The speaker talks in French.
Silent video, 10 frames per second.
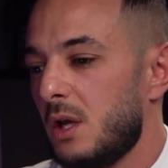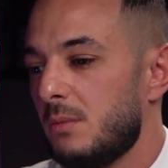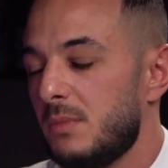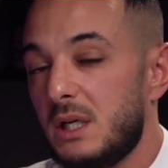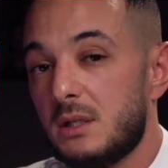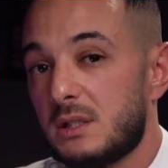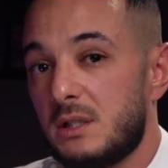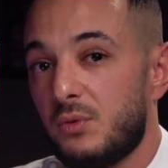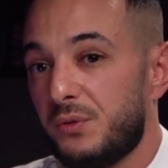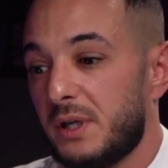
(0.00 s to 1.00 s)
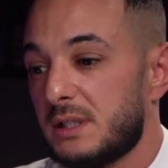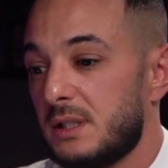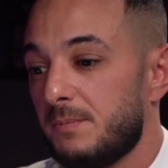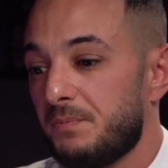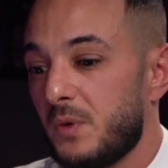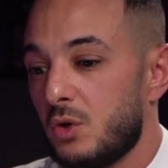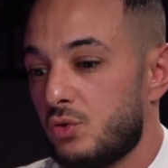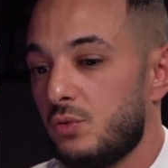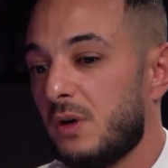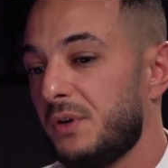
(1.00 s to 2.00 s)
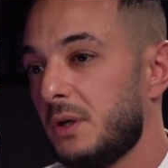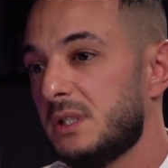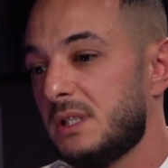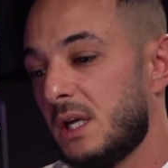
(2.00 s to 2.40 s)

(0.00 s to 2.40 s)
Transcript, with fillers: mais ce qu'il faut faire c'est, tu vas faire une,